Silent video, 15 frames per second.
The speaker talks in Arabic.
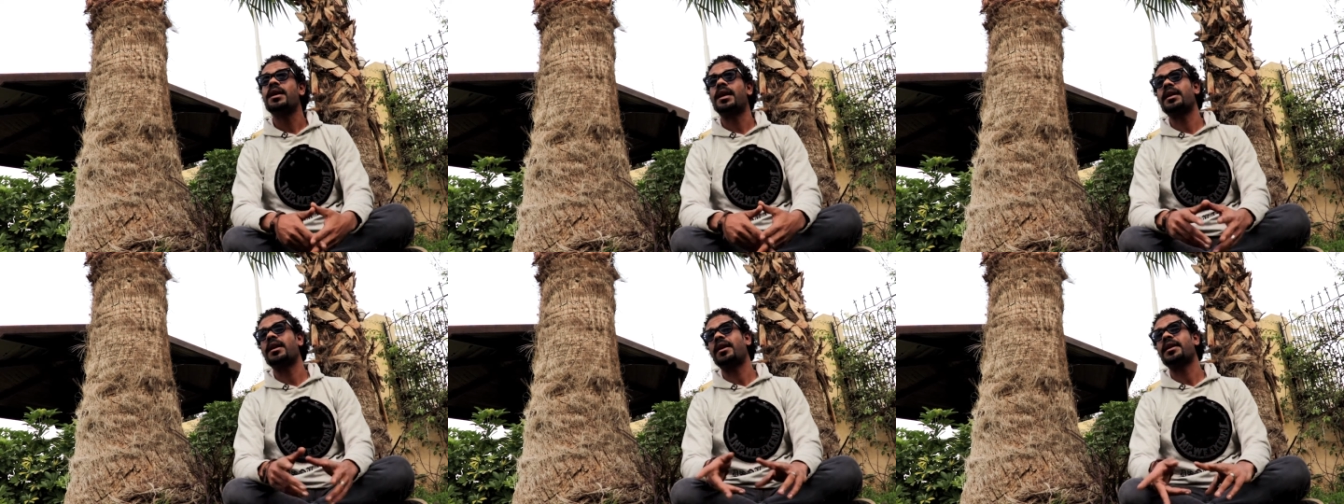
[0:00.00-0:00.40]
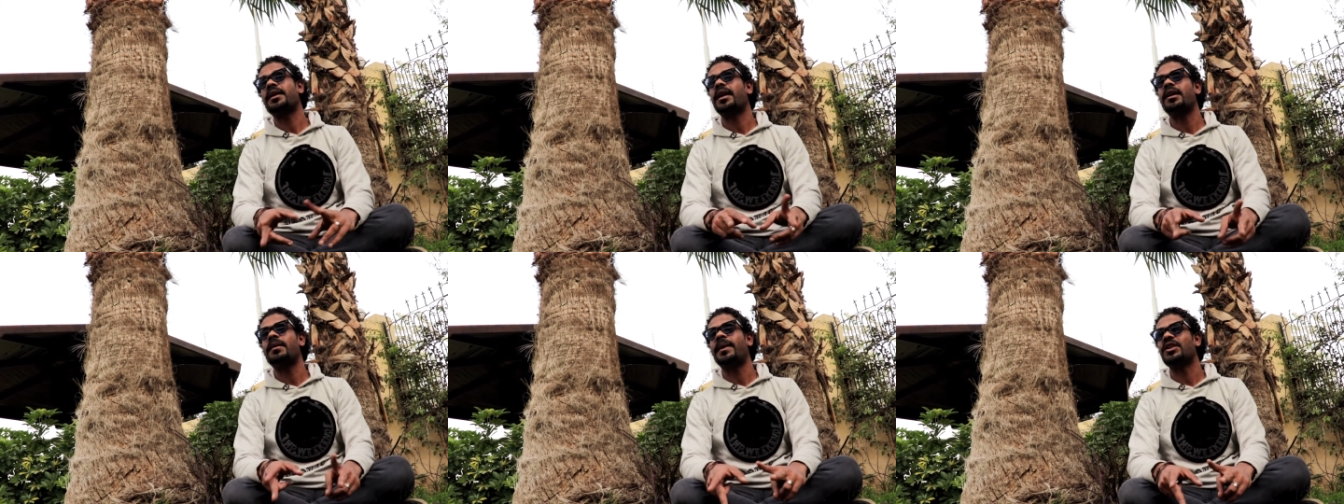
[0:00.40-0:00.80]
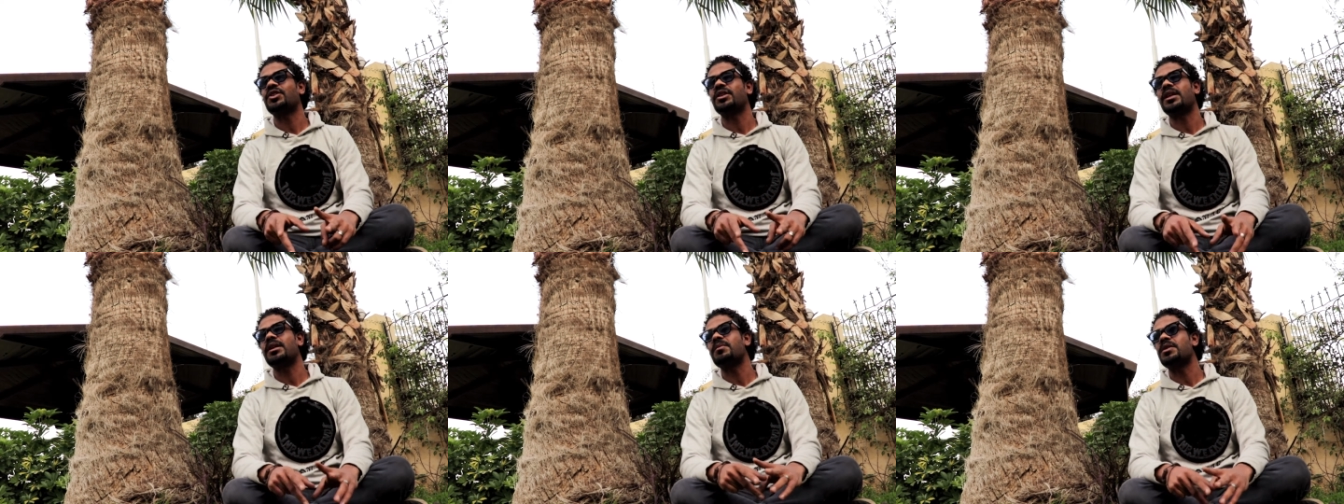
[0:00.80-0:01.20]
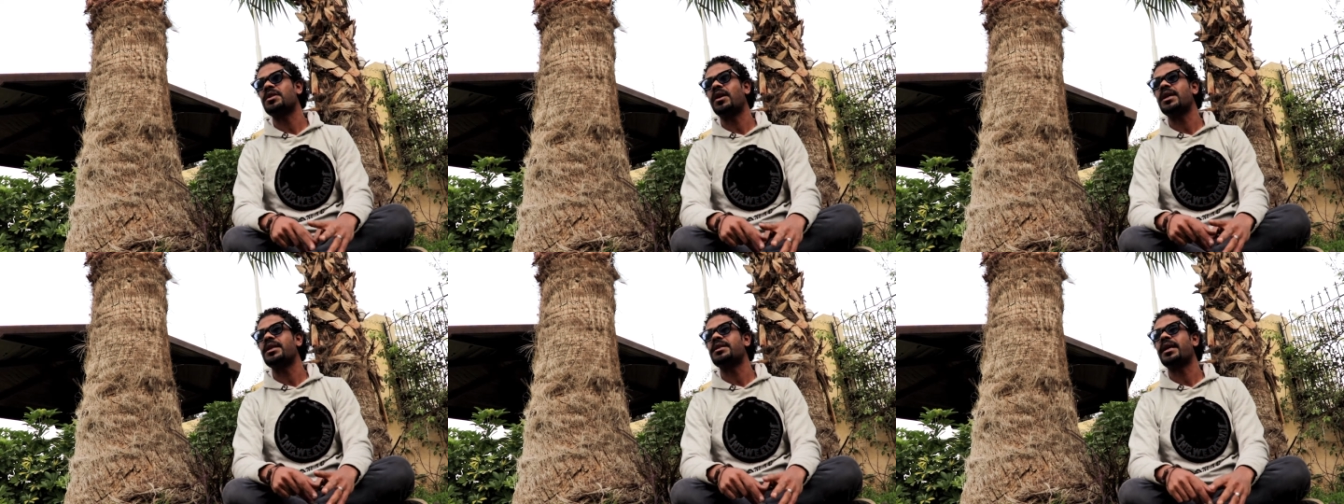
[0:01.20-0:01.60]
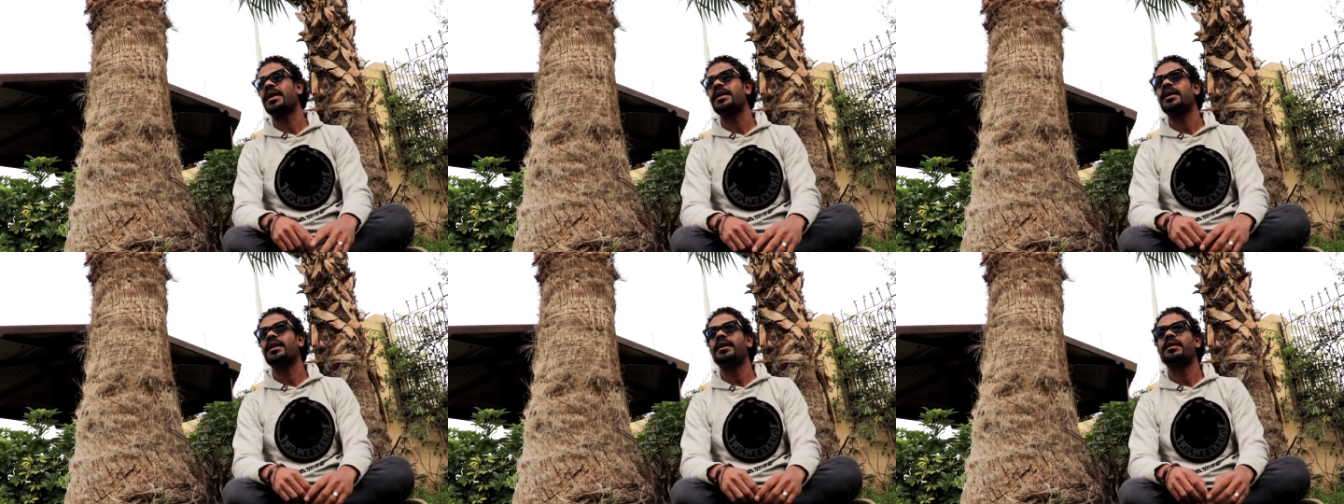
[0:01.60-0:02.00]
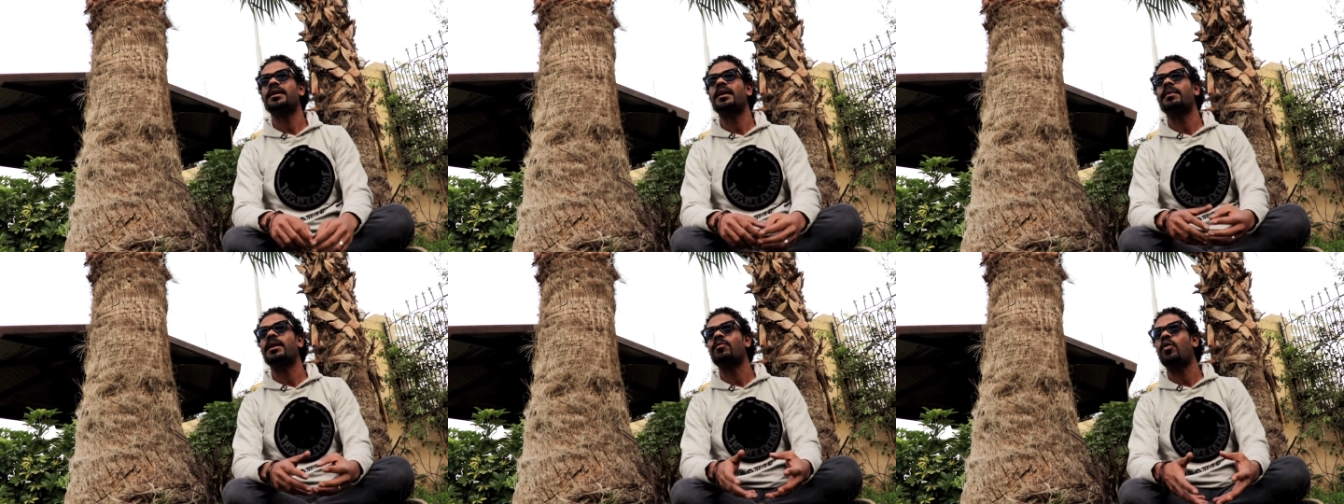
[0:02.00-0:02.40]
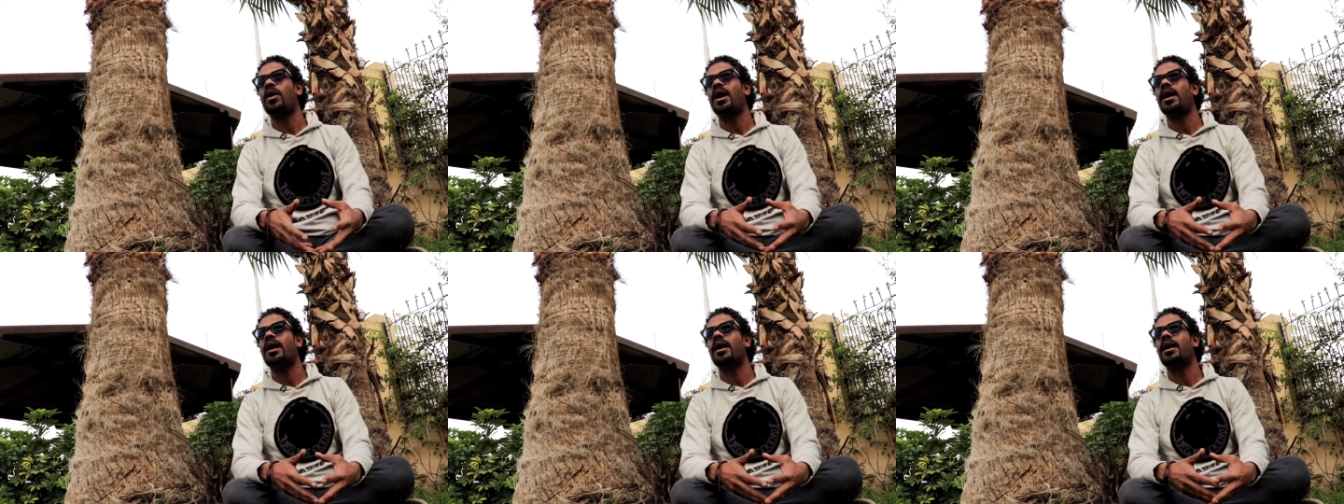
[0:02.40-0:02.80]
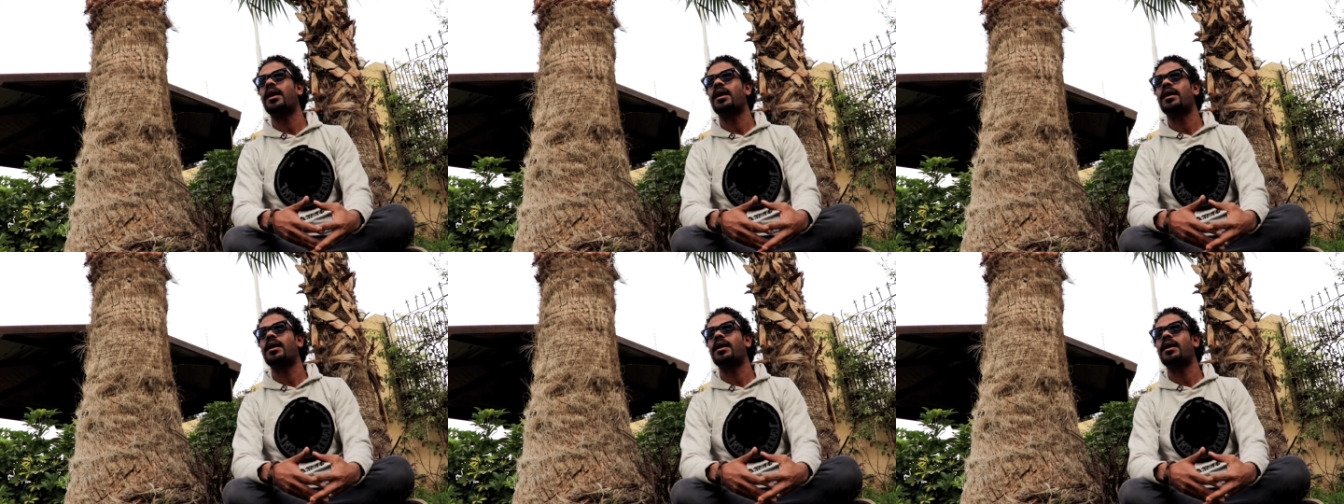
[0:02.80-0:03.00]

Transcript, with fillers: يعني هنتكلم على شقين المستوى الانساني احنا مجموعه